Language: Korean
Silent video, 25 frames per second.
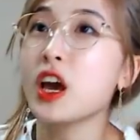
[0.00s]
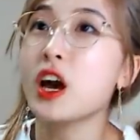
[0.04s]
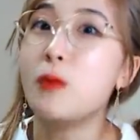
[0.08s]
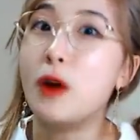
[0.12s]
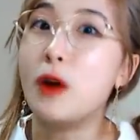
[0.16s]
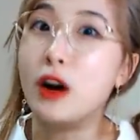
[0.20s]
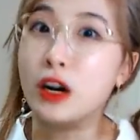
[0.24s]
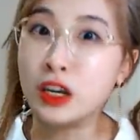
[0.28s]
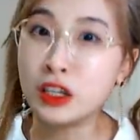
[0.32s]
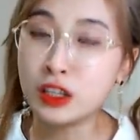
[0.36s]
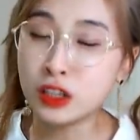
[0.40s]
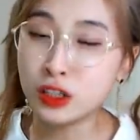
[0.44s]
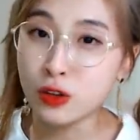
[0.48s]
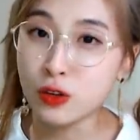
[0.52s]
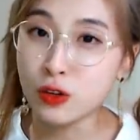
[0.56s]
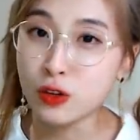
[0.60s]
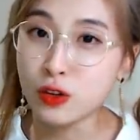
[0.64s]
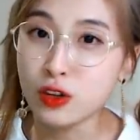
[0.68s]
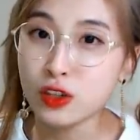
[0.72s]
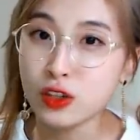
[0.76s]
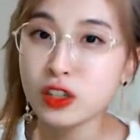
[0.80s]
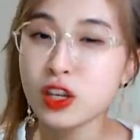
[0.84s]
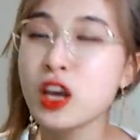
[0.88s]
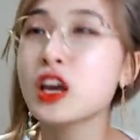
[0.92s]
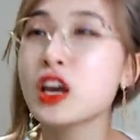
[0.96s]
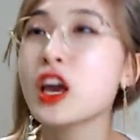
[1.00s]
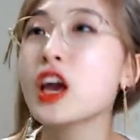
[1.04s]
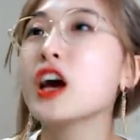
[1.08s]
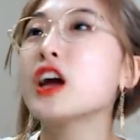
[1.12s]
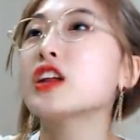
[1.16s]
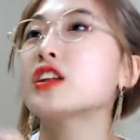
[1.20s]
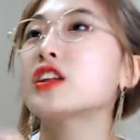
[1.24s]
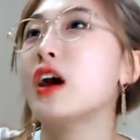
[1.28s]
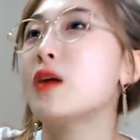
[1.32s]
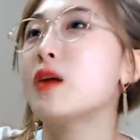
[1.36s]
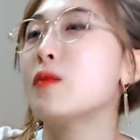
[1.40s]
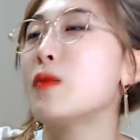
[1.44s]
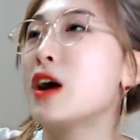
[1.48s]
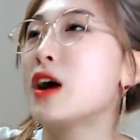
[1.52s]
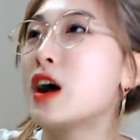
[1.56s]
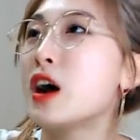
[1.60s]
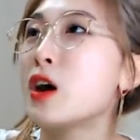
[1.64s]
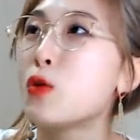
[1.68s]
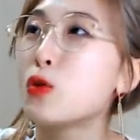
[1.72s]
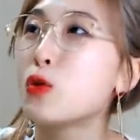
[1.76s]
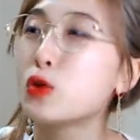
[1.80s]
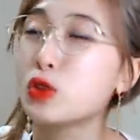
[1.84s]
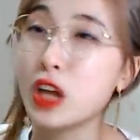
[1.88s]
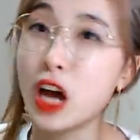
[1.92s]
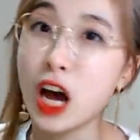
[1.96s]
망했어. 세계가 다
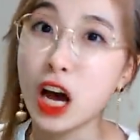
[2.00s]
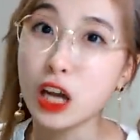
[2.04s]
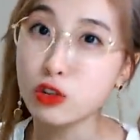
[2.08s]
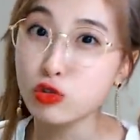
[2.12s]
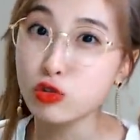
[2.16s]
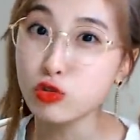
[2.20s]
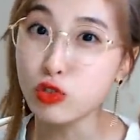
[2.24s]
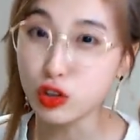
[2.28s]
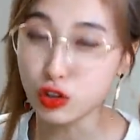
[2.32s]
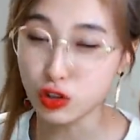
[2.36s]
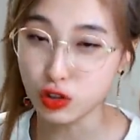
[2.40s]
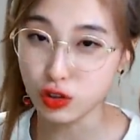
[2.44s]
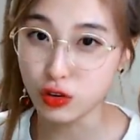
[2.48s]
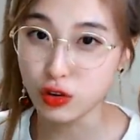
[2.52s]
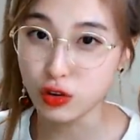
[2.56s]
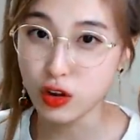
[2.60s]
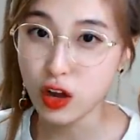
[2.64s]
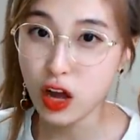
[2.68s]
망하고 다 죽었어.